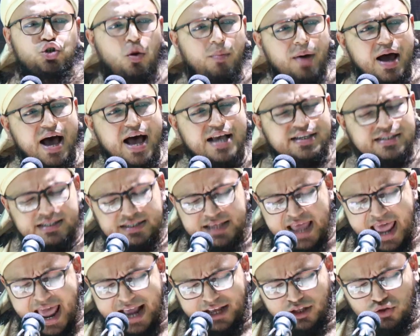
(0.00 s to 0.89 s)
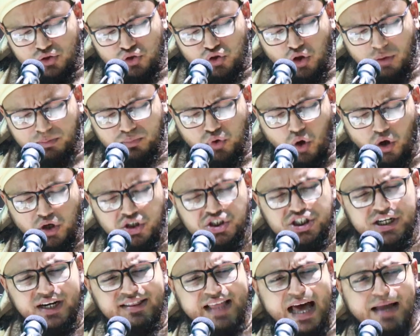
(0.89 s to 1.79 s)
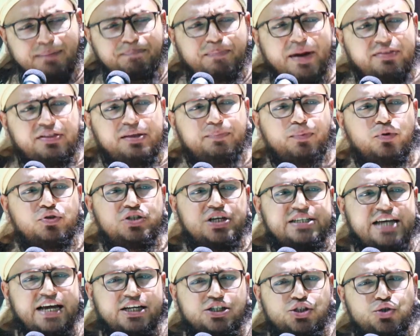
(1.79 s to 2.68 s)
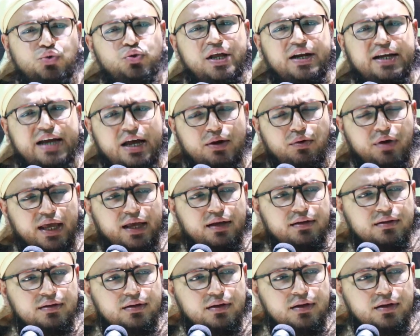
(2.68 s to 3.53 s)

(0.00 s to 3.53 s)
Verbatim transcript: সমাজ একদম ধ্বংসের দ্বার প্রান্তে পৌঁছে যায় সুদের কারণে